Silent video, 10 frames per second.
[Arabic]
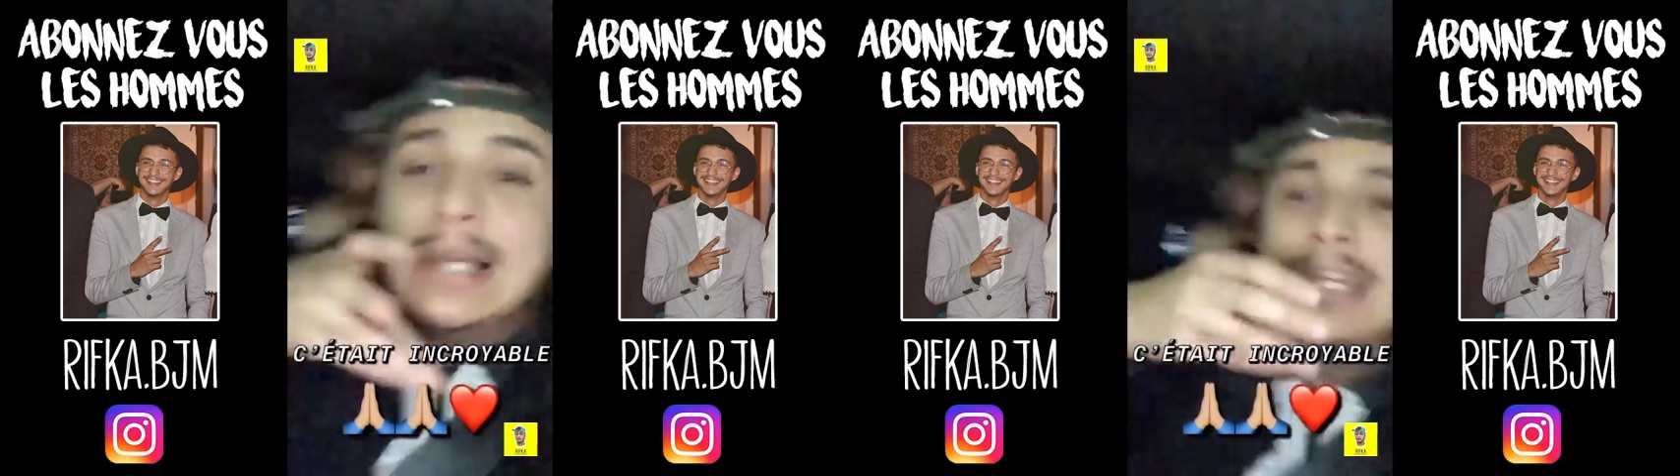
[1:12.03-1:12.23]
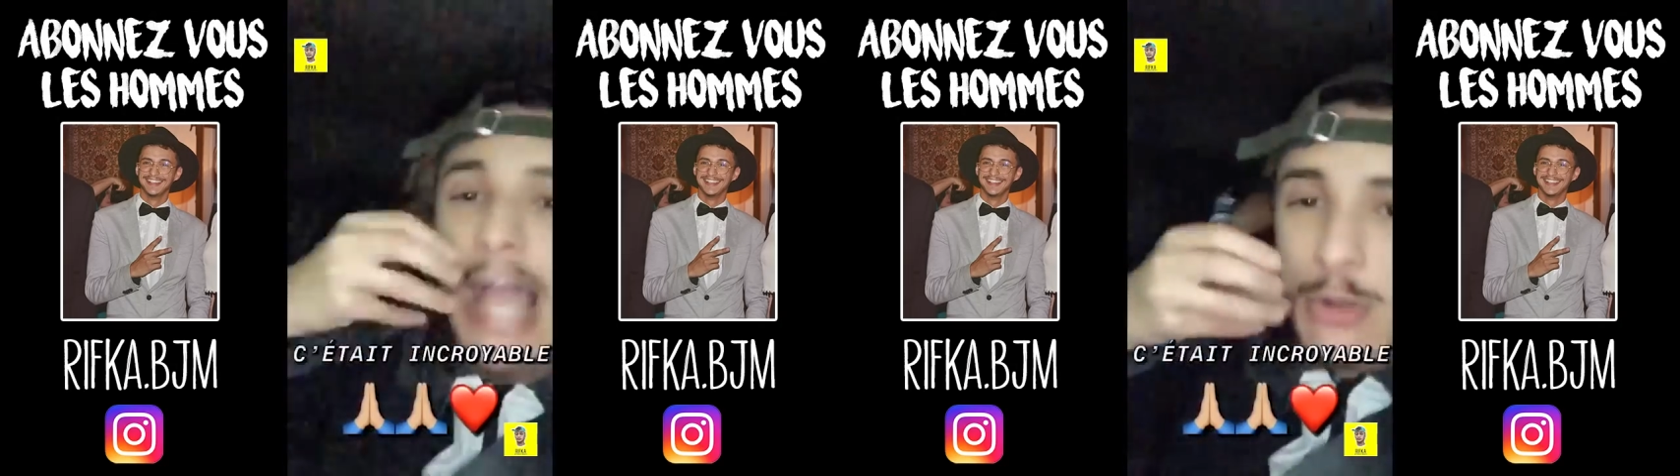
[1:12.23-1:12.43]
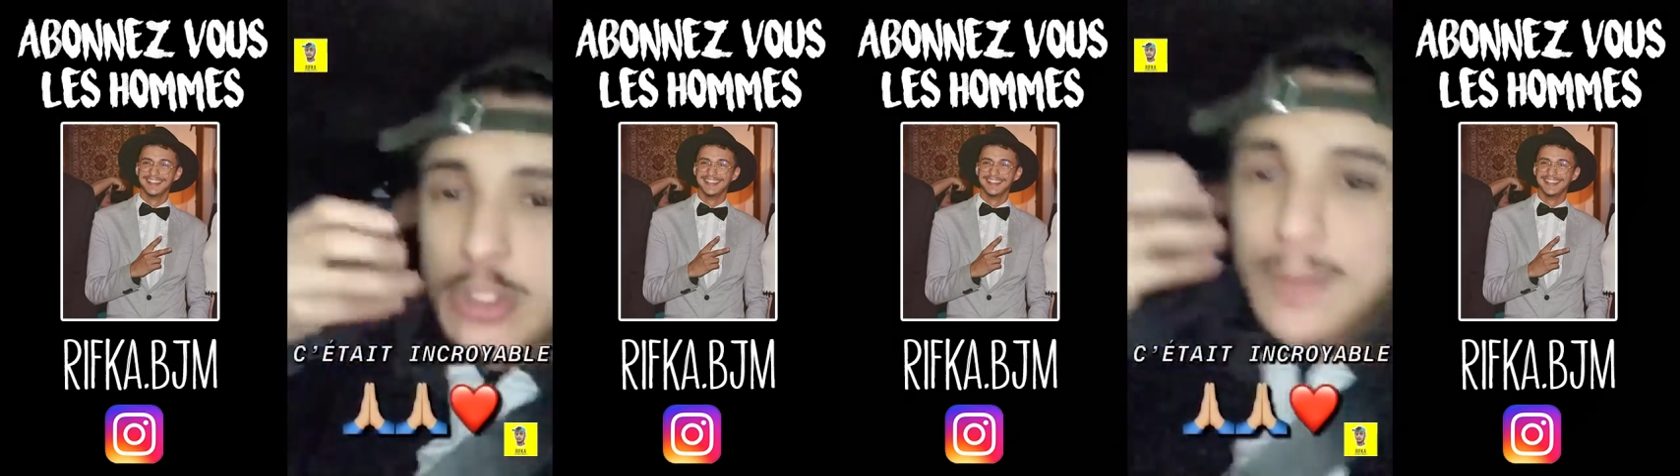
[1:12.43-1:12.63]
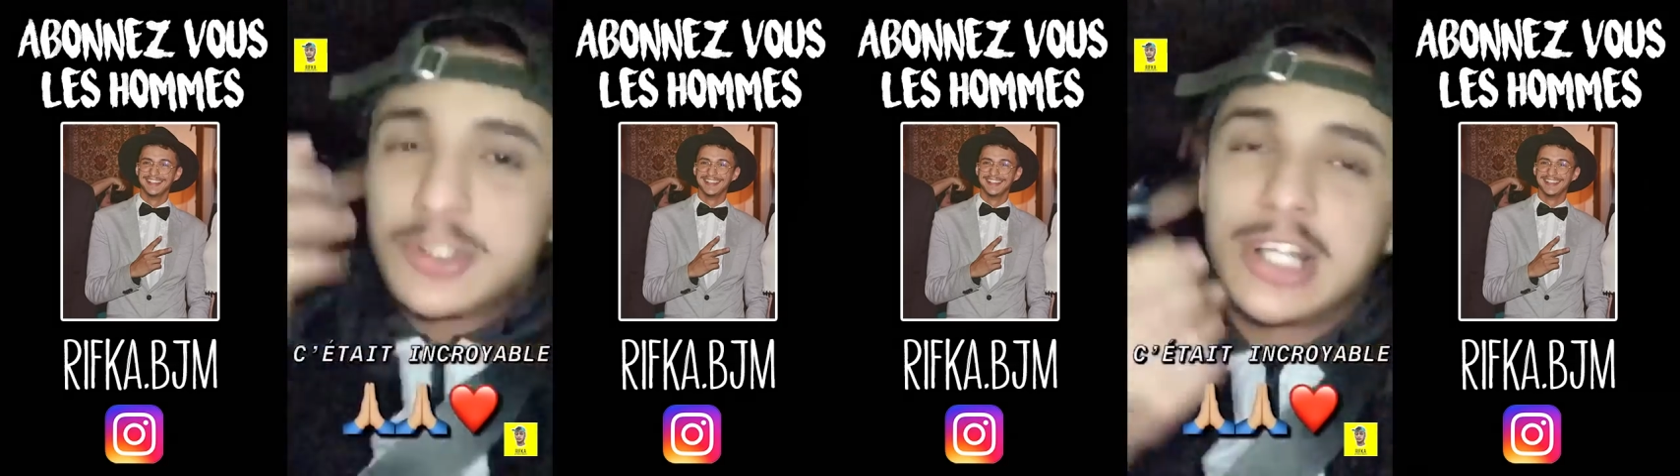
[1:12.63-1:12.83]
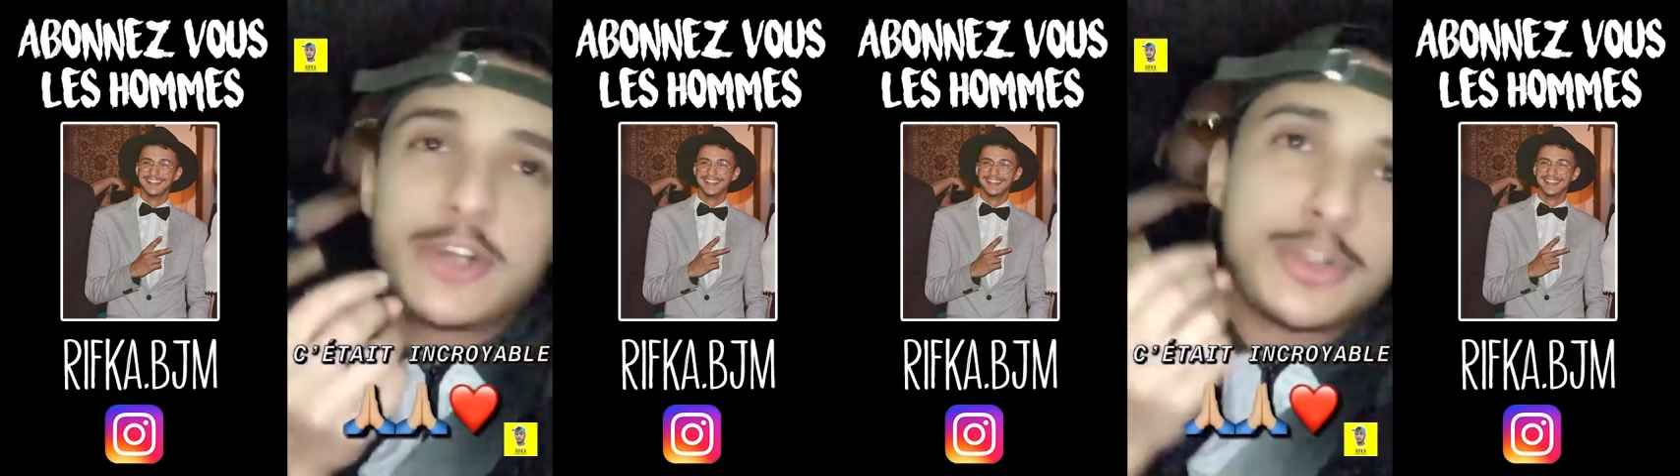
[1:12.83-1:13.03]
اللي عاونونا
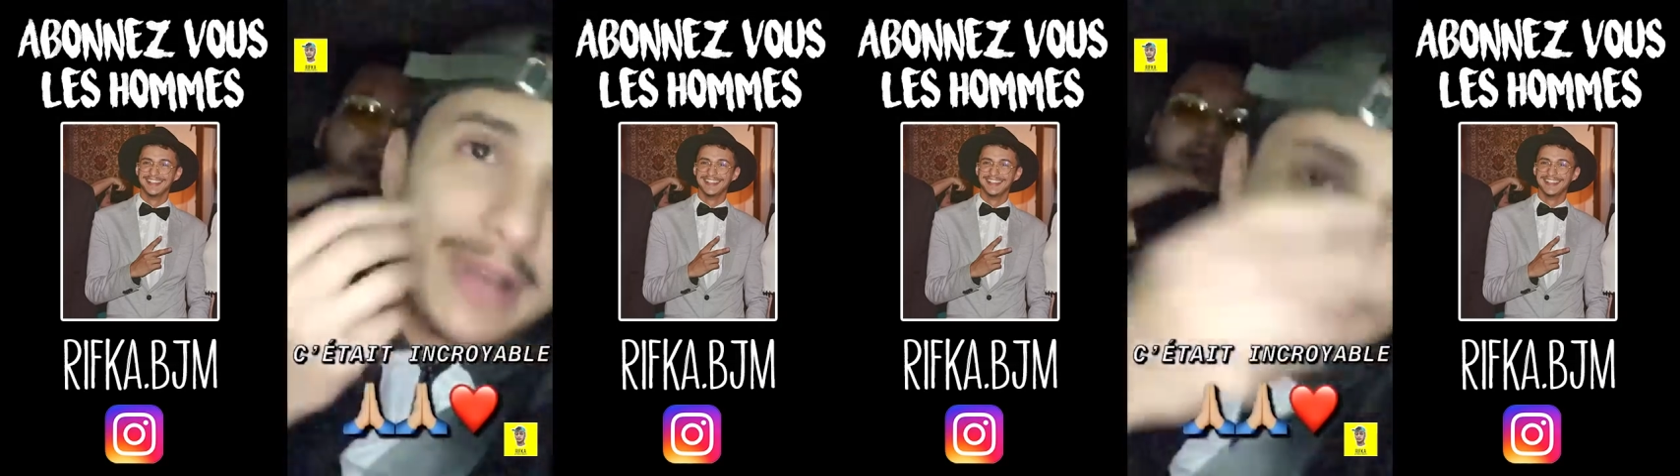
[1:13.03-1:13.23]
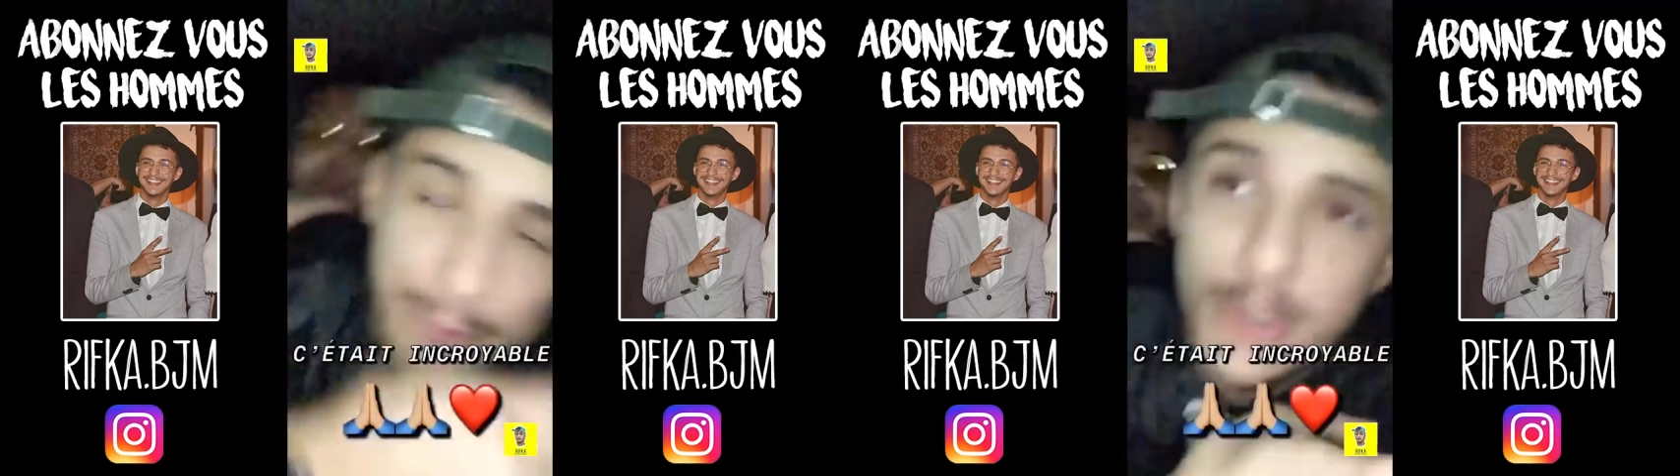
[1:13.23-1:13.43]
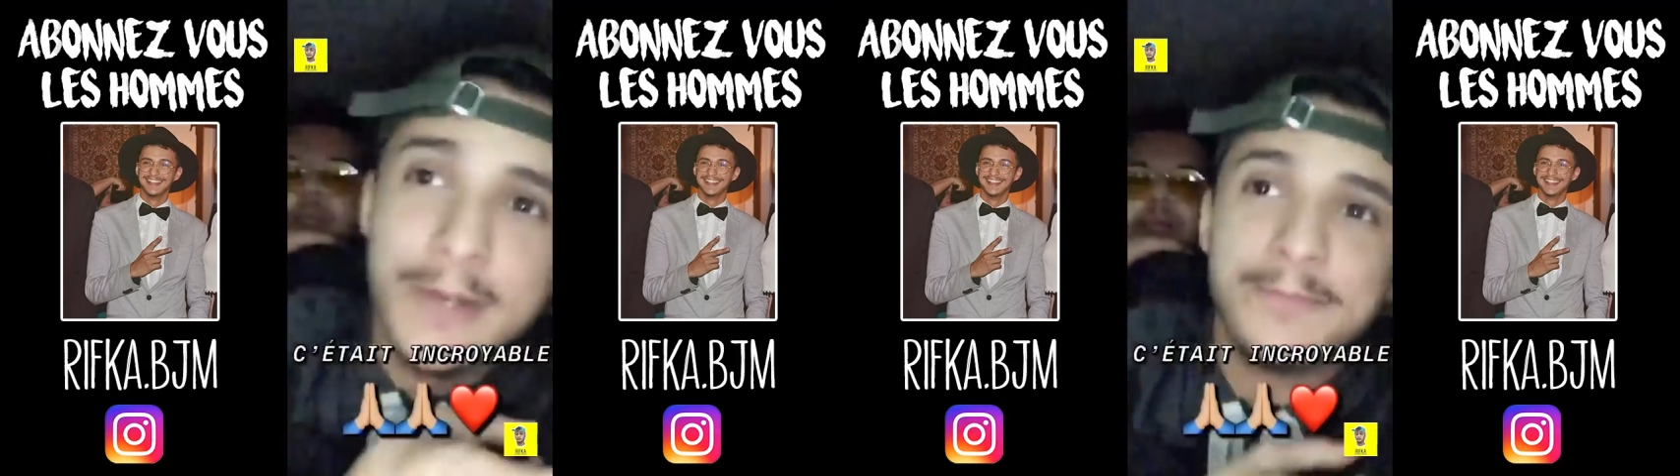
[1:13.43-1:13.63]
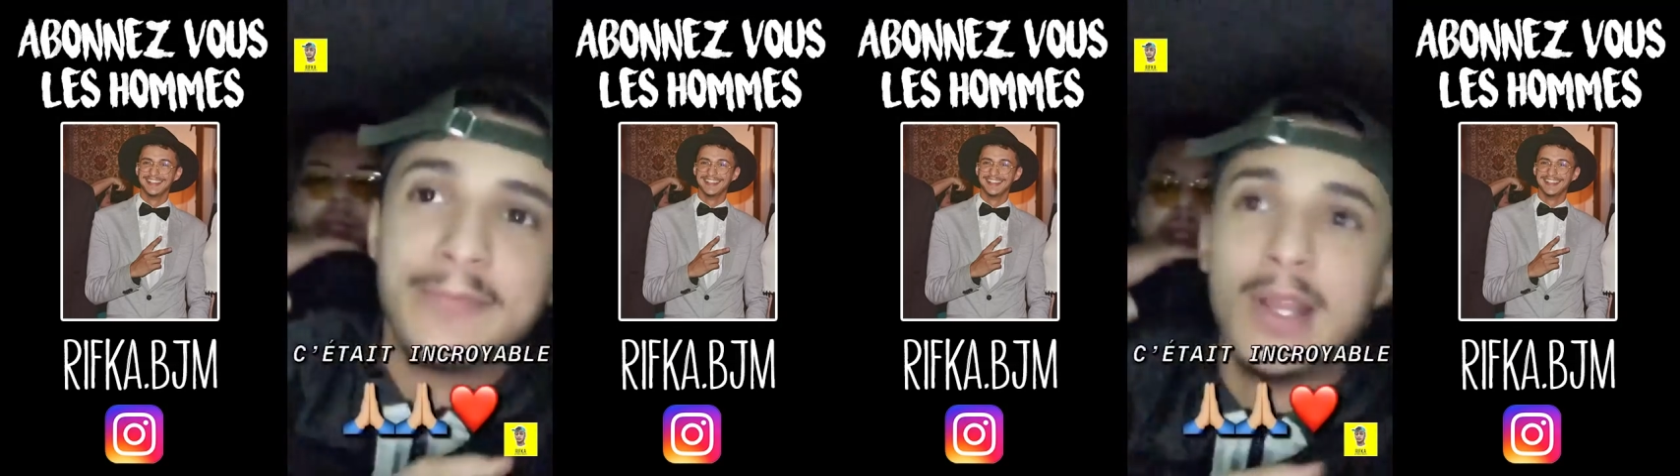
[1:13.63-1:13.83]
باش نخرجوا من لافول